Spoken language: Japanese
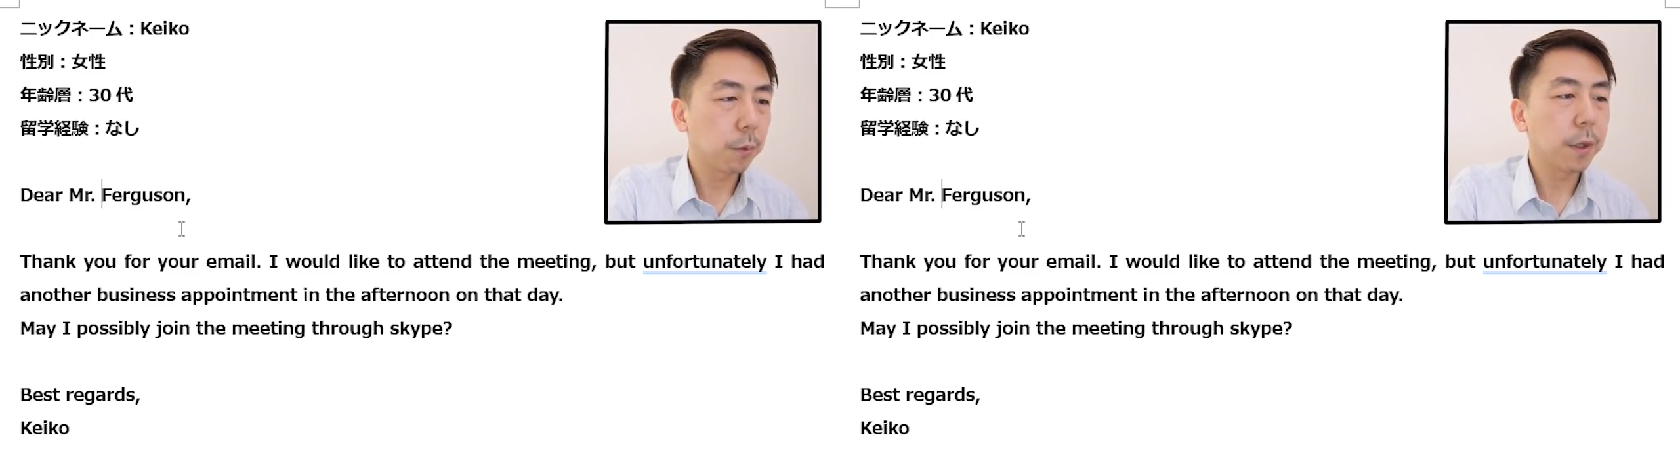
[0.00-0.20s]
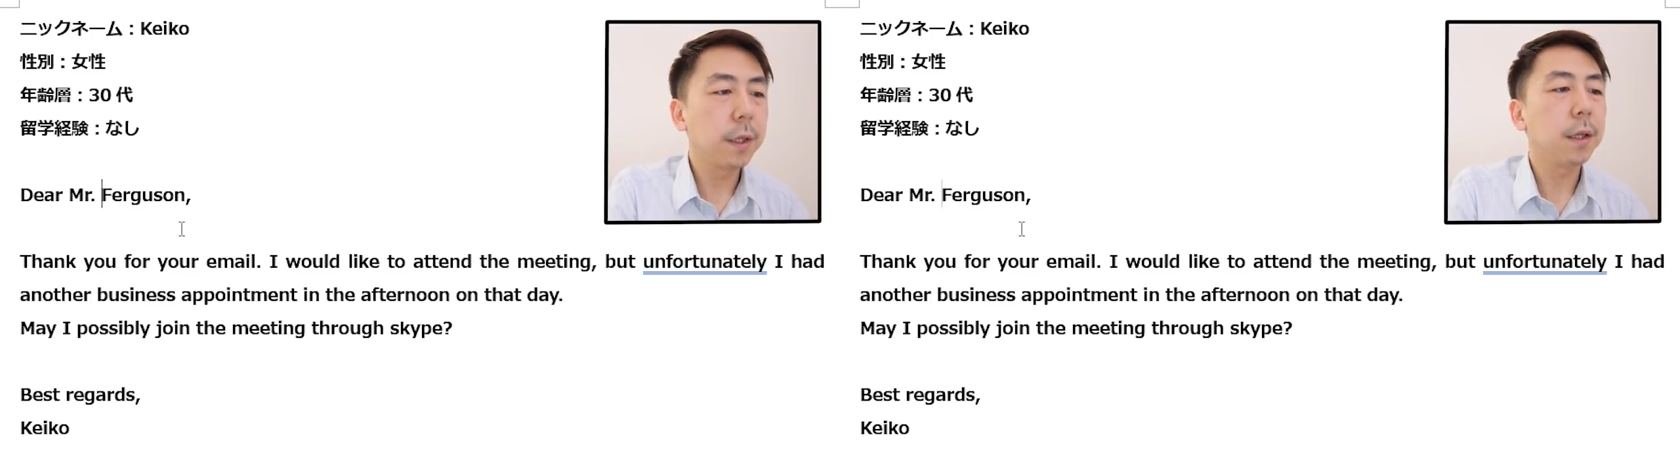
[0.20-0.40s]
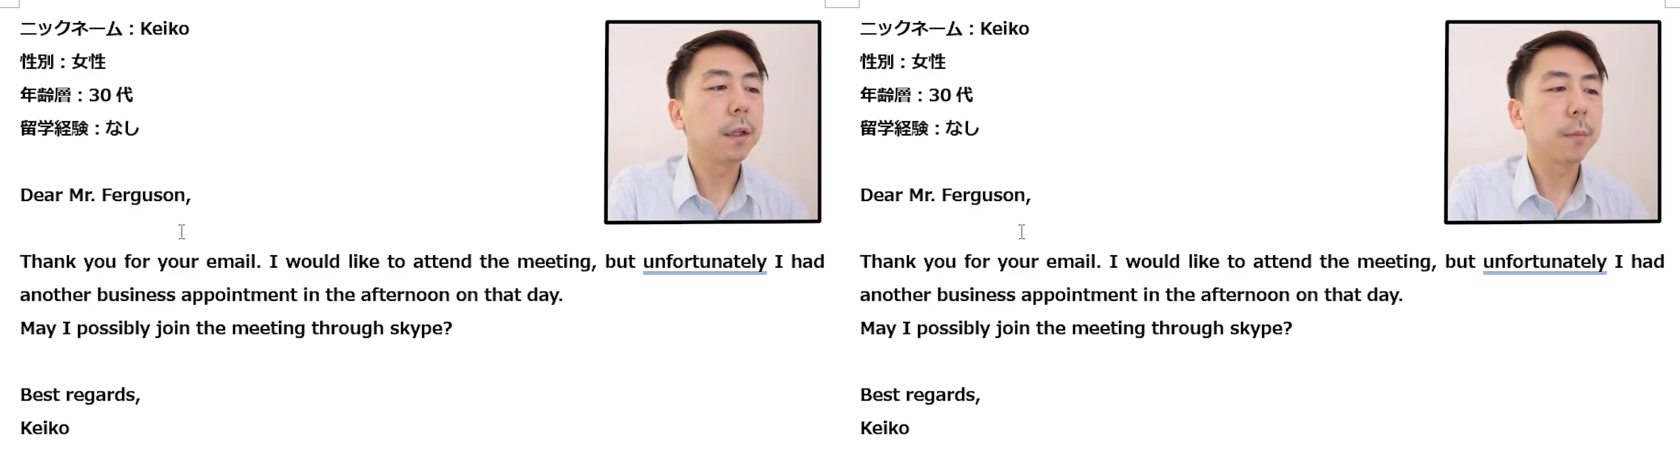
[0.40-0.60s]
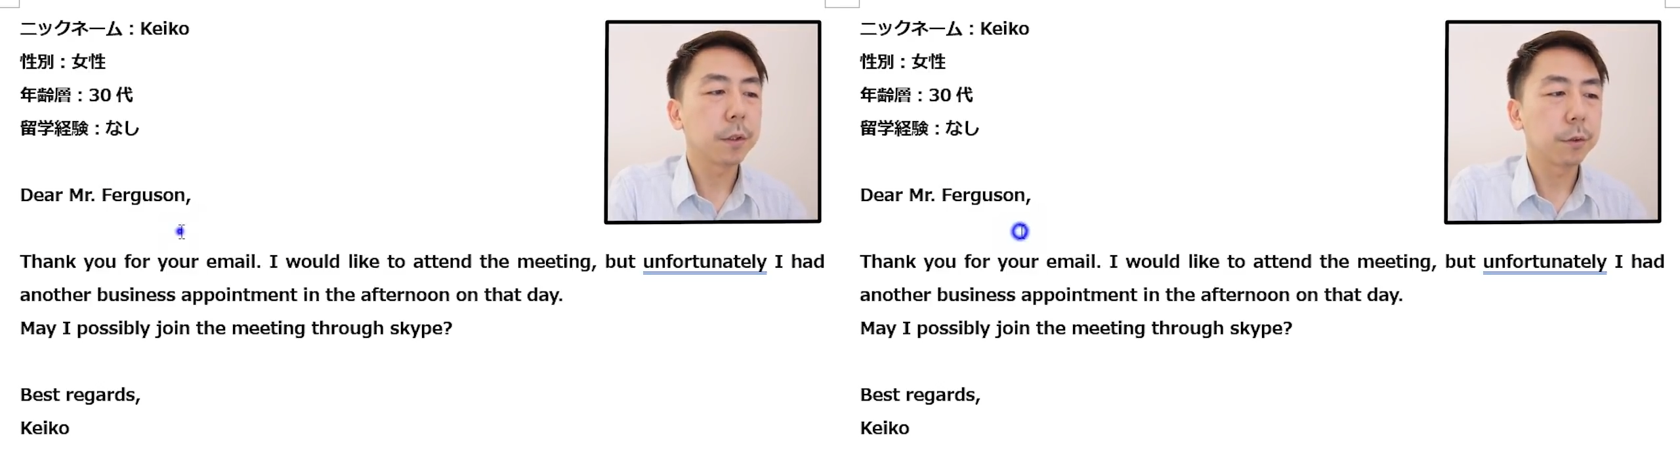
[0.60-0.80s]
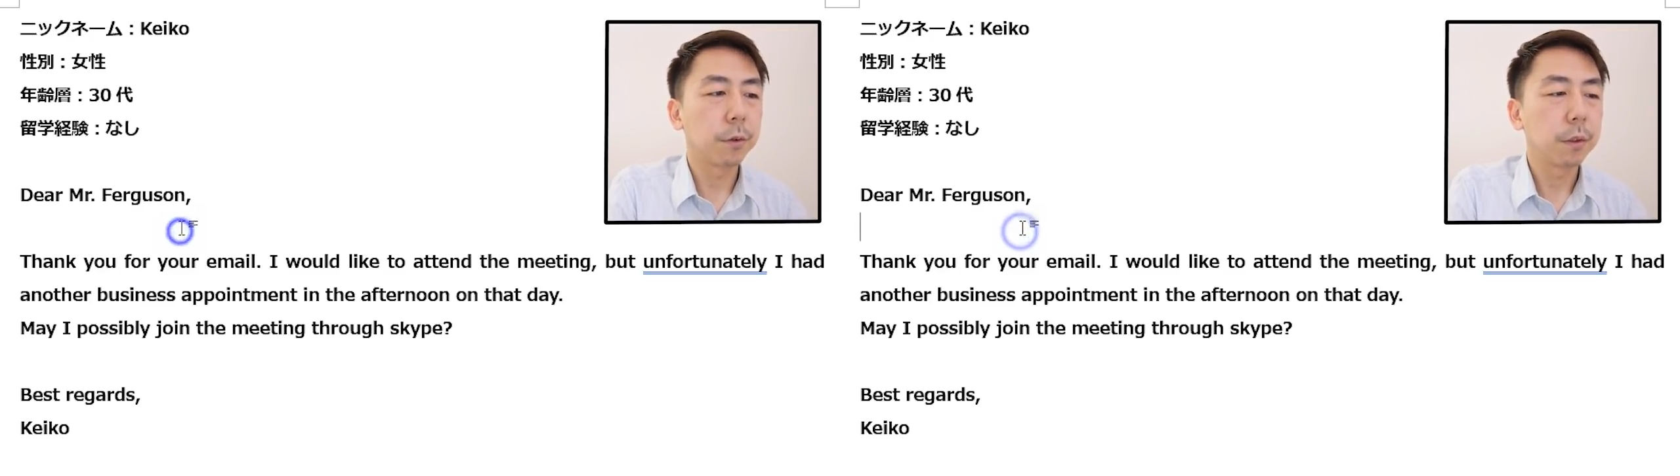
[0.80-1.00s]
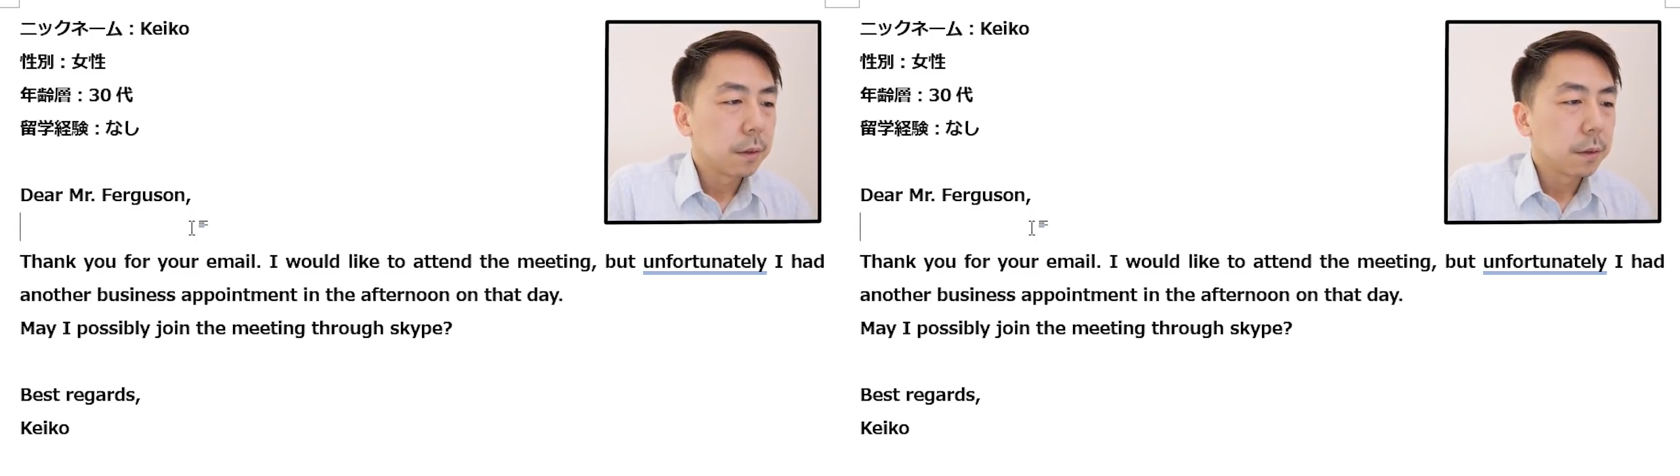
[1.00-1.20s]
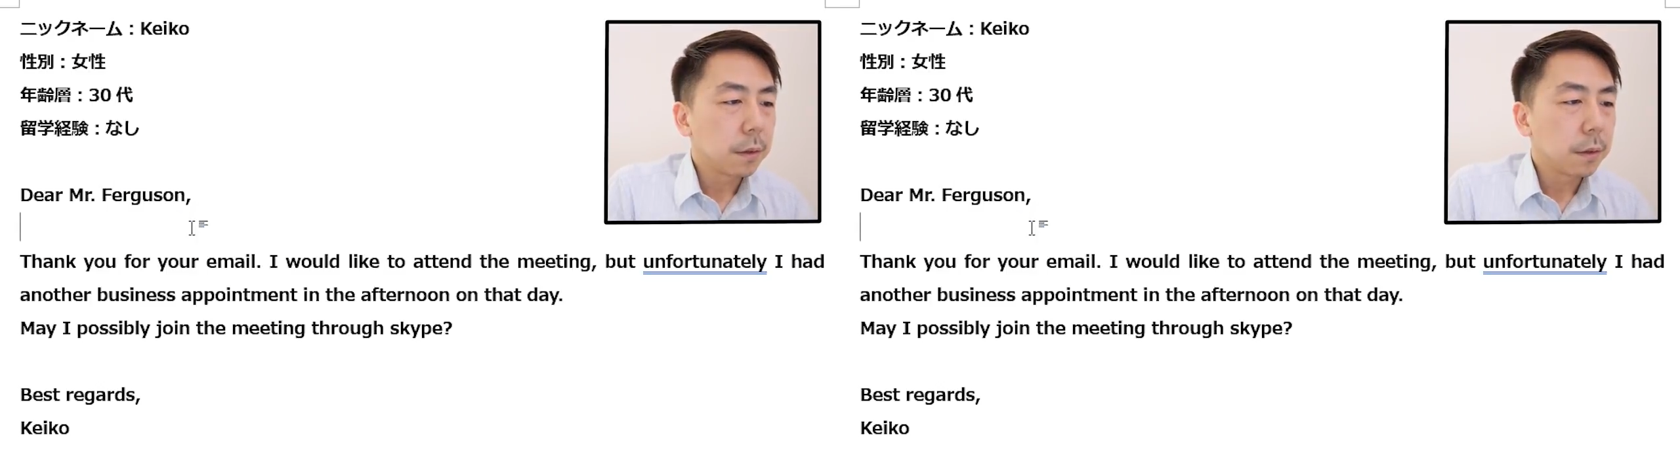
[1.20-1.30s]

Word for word: これでいきましょ